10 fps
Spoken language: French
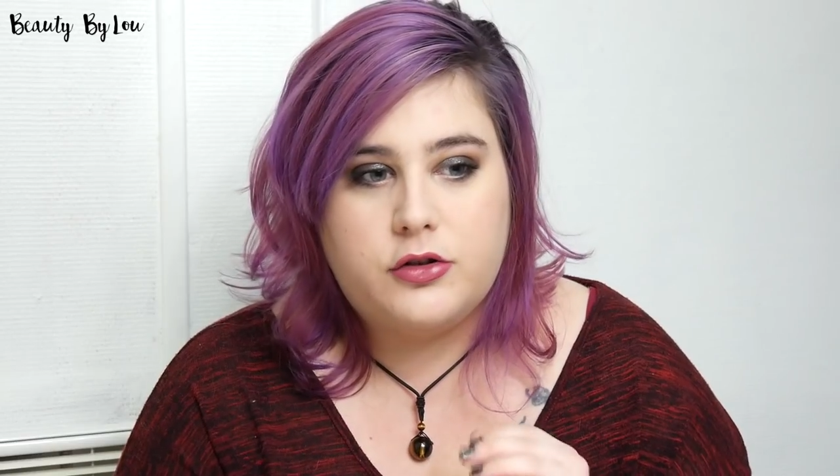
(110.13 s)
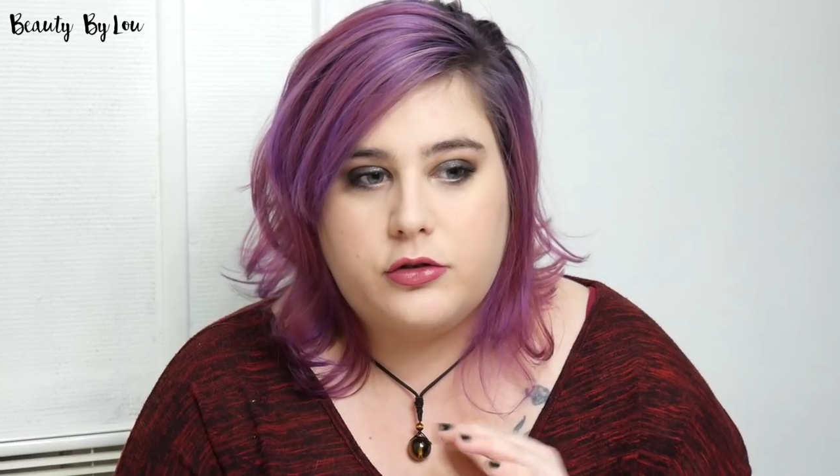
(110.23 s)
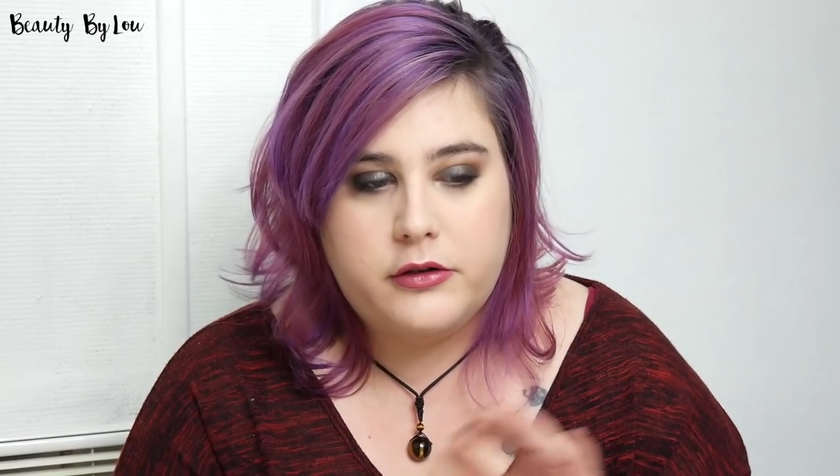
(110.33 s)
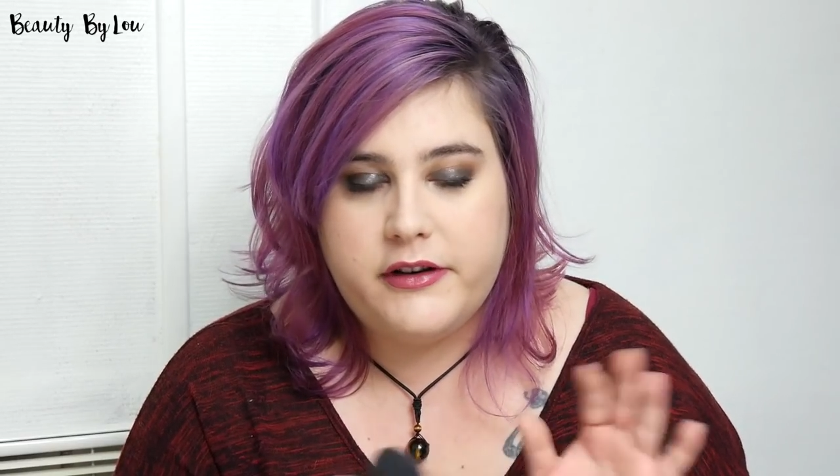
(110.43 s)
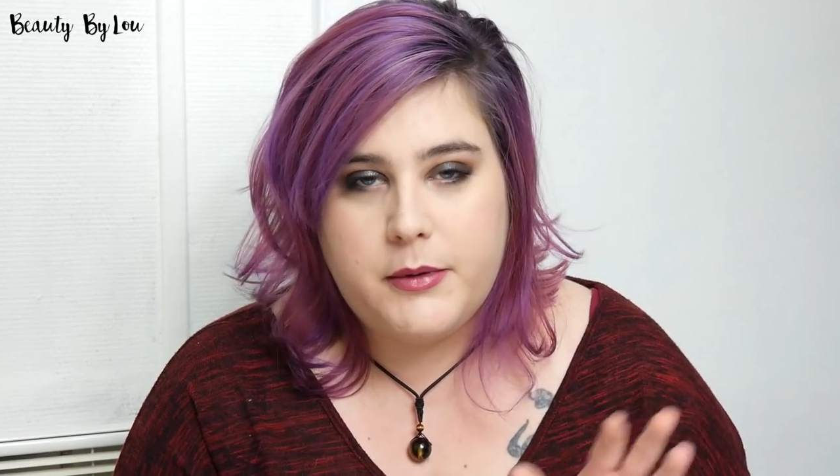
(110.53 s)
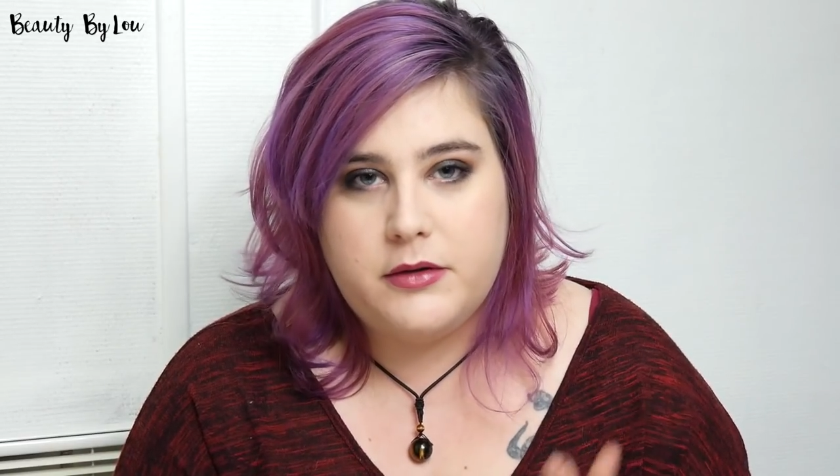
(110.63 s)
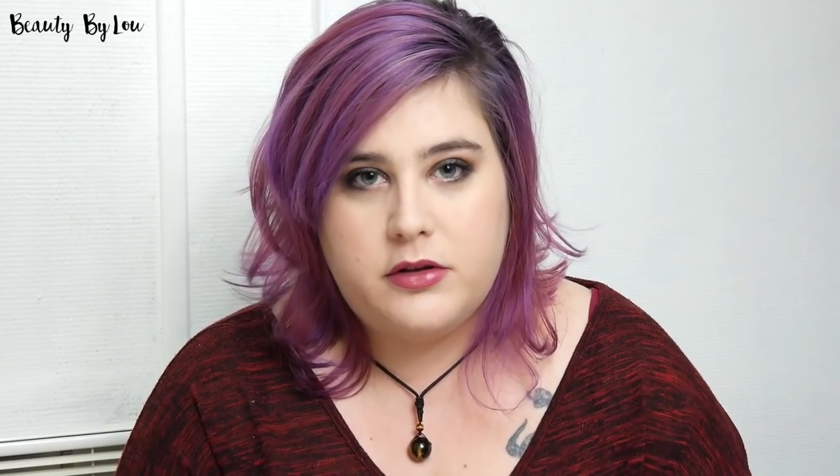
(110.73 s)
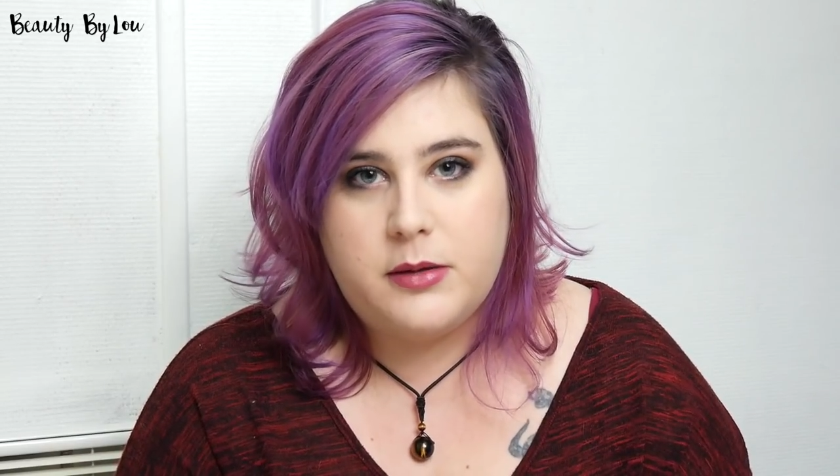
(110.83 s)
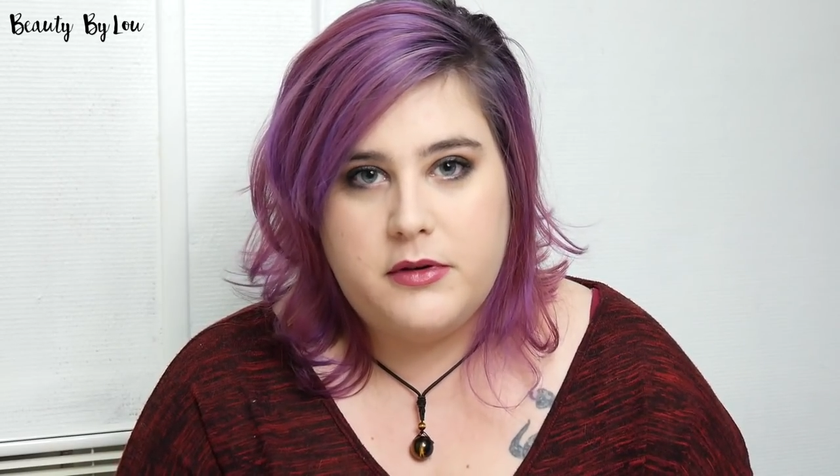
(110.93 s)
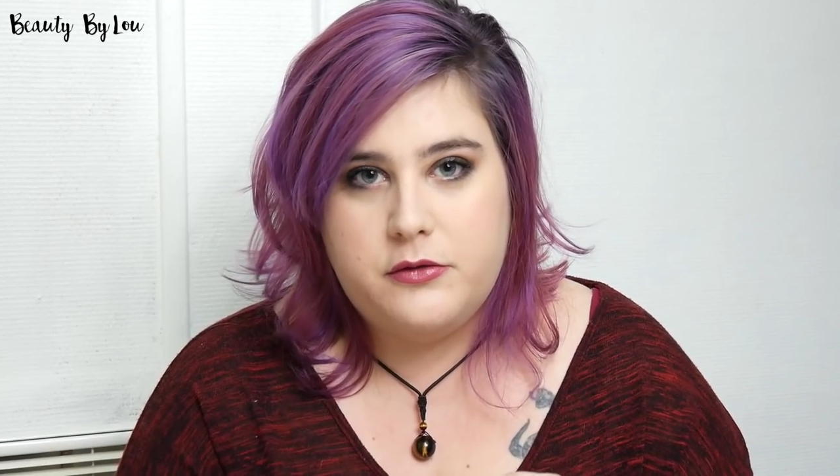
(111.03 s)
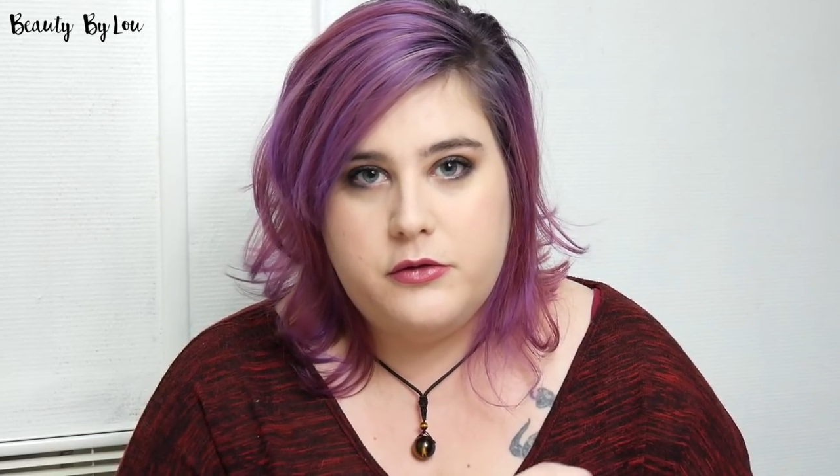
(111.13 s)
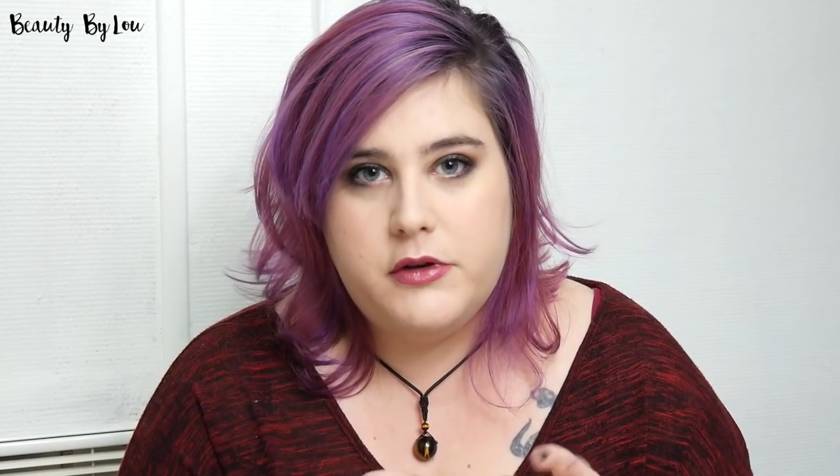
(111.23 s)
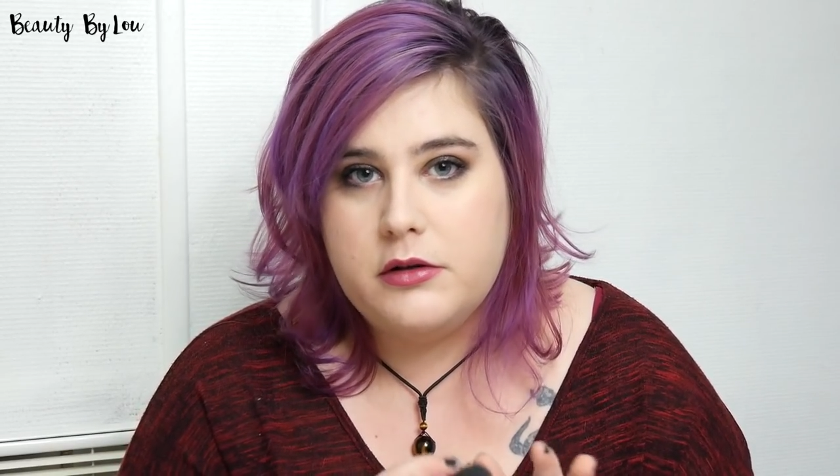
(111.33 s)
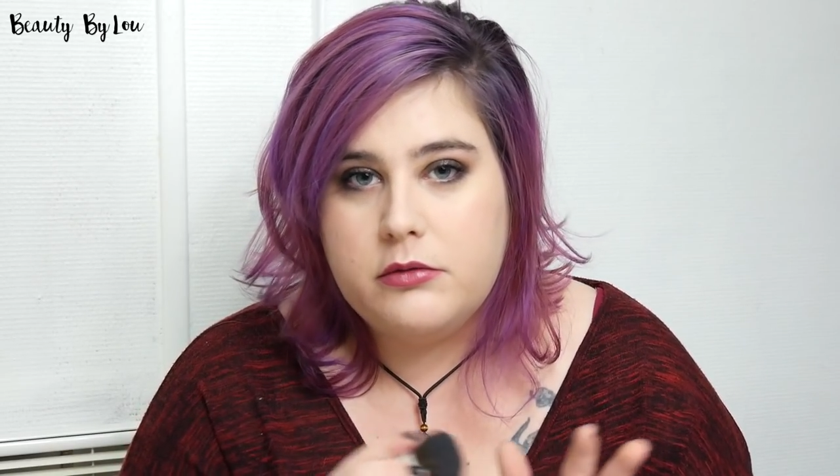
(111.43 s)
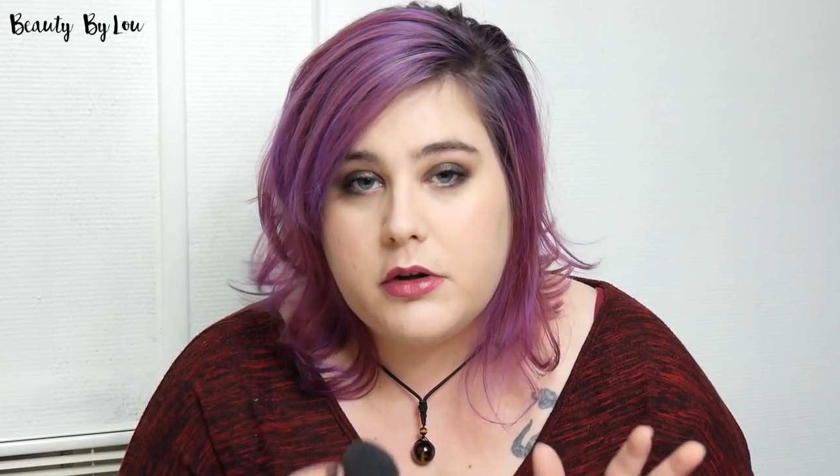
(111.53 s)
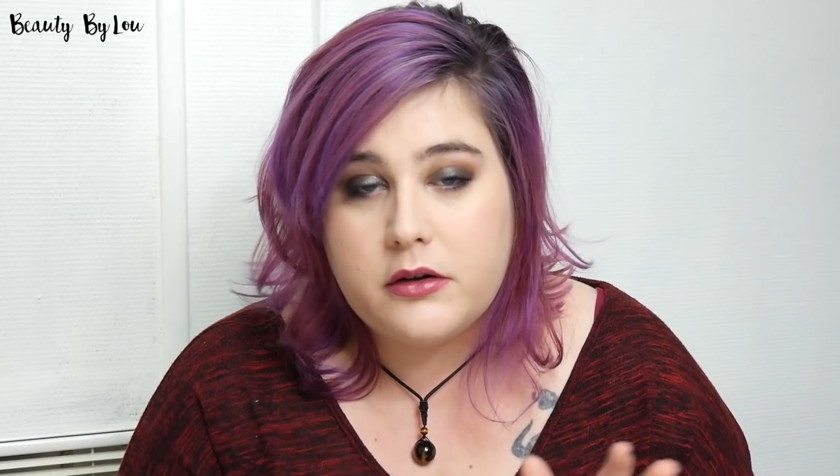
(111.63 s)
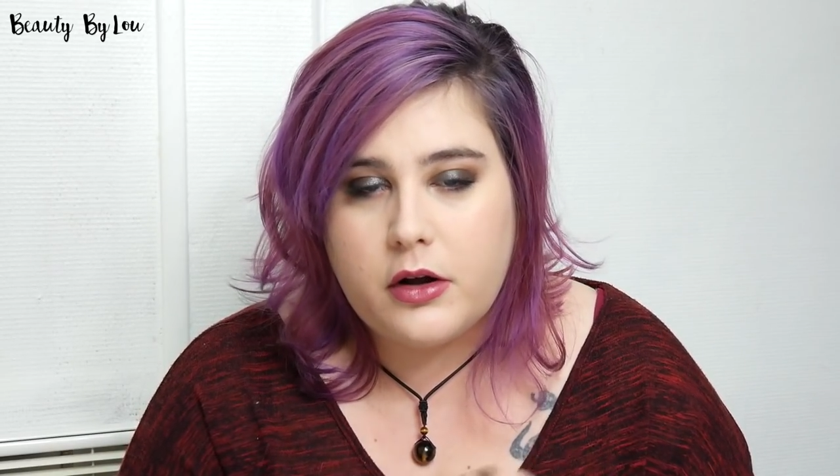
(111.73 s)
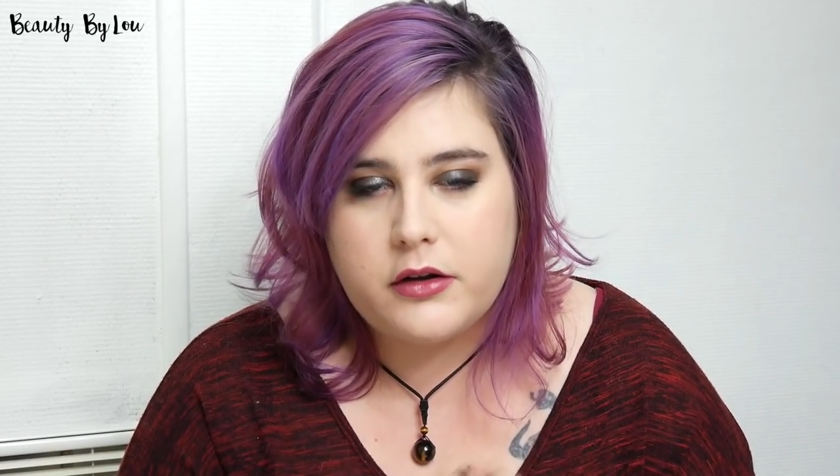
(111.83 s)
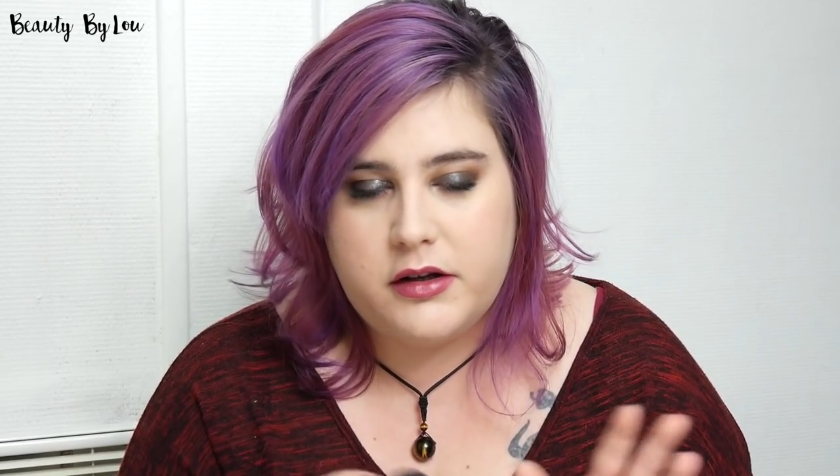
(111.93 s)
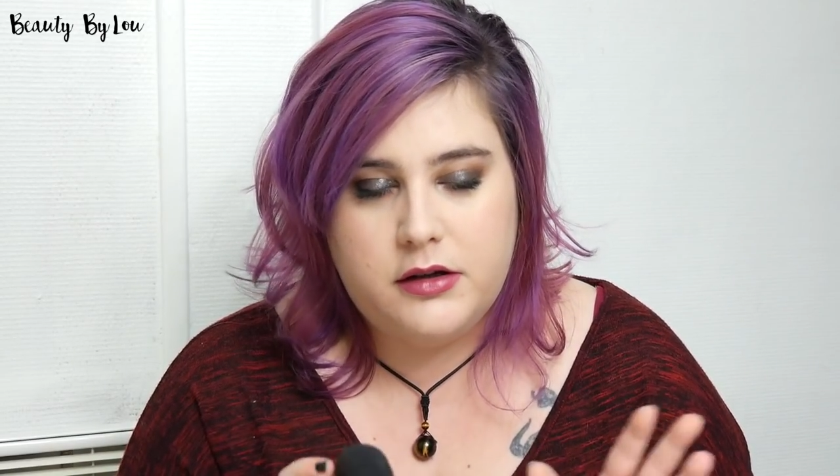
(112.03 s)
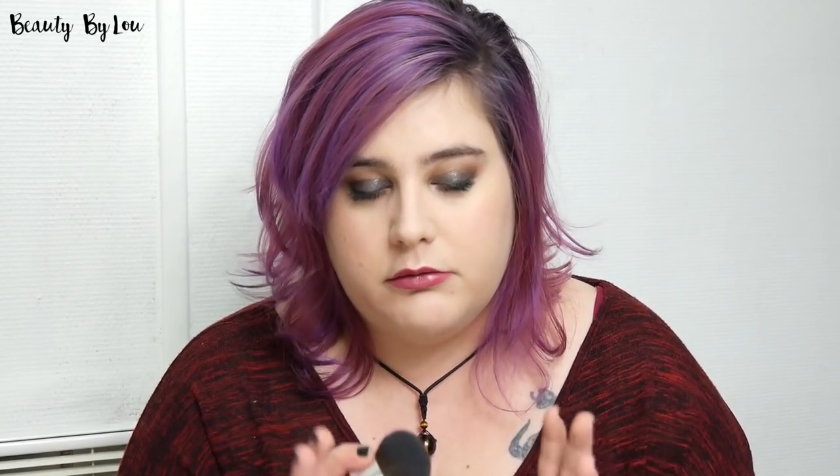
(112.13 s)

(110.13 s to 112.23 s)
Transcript: Je sais pas d'où ça m'est venu ni d'où c'est sorti,